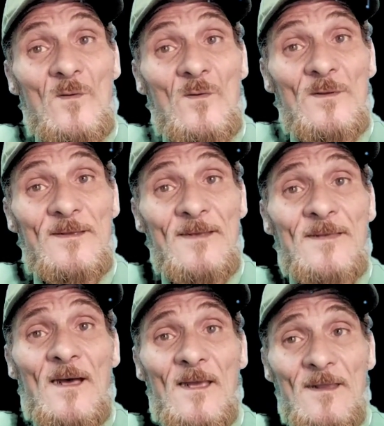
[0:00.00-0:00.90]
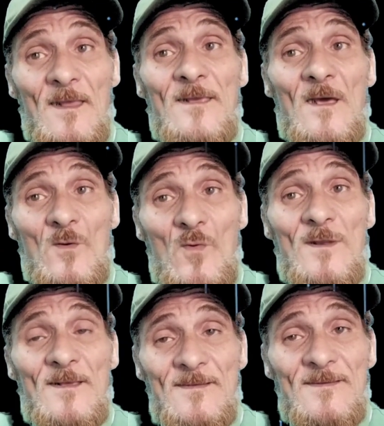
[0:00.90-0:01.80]
يسعى اليها كل
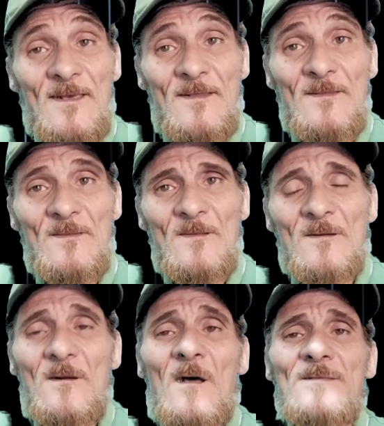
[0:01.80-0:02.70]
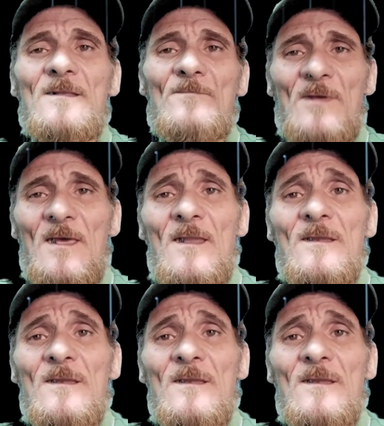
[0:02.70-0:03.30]
انسان راحه البال